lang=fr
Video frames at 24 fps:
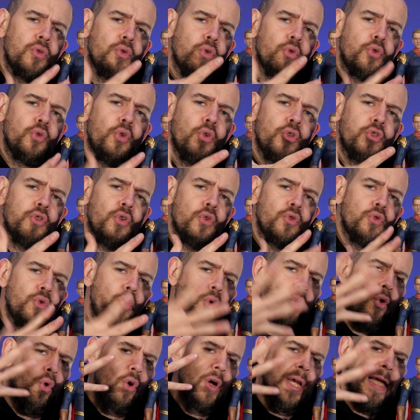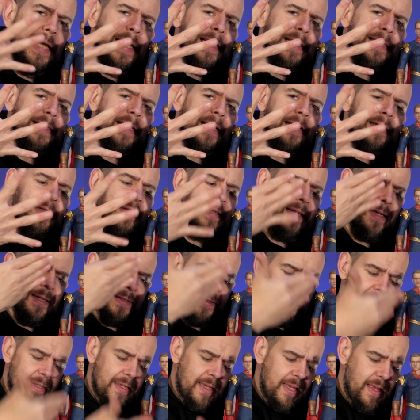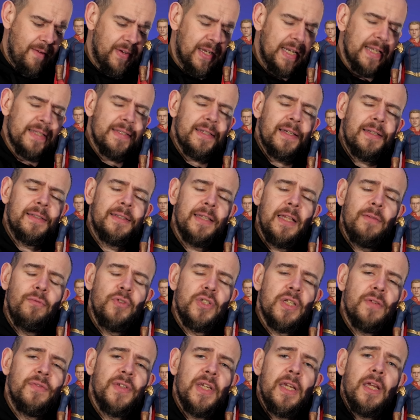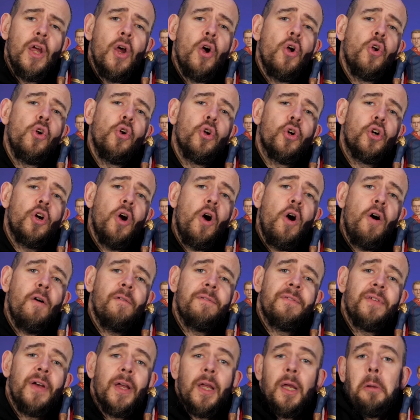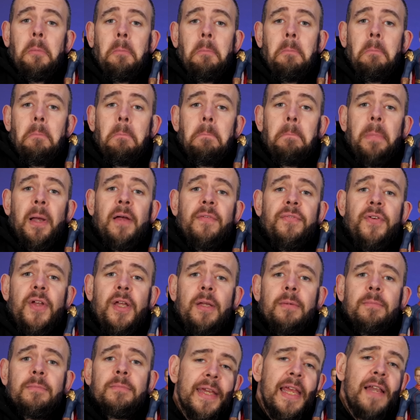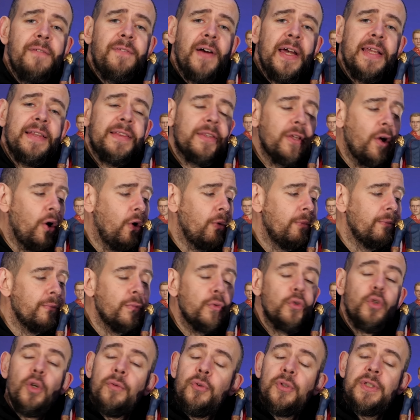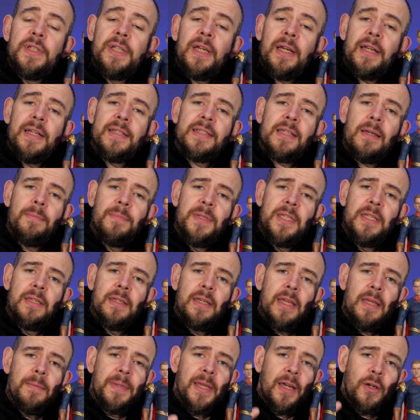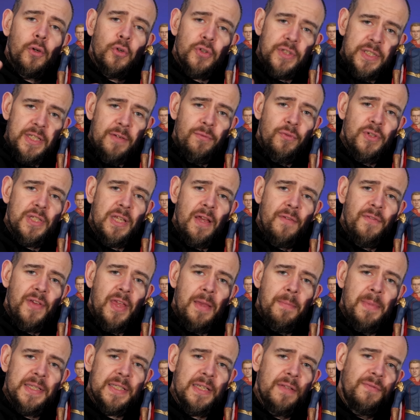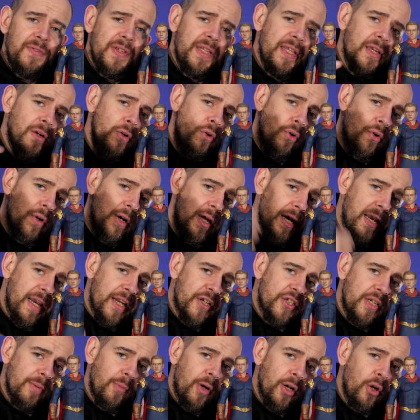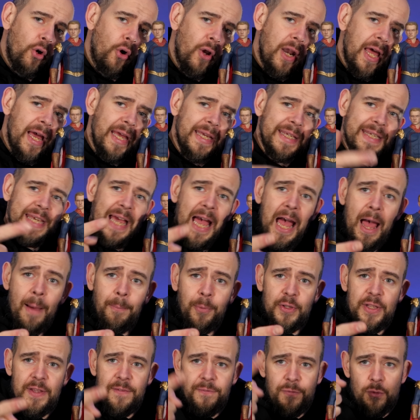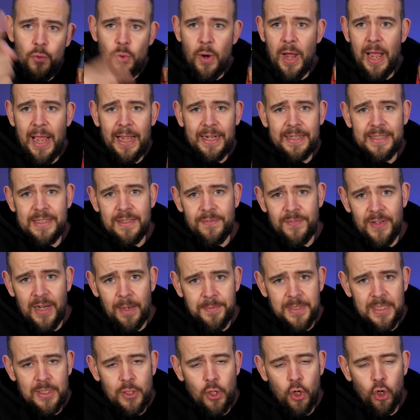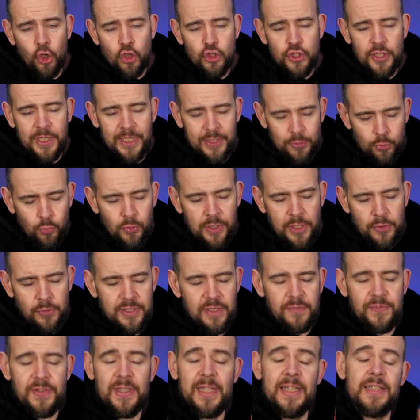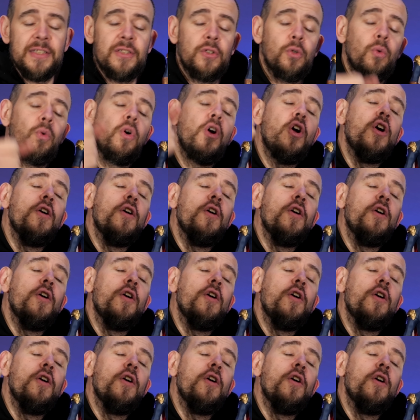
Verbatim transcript: de 200 euros, 5 têtes, et avec les 5 têtes, vous aviez le corps offert. Parfait Il va être temps de vous dire les amis eh bien que si vous avez aimé cette vidéo, lâchez-moi le gros like, abonnez-vous, activez la petite cloche et toutes les notifications.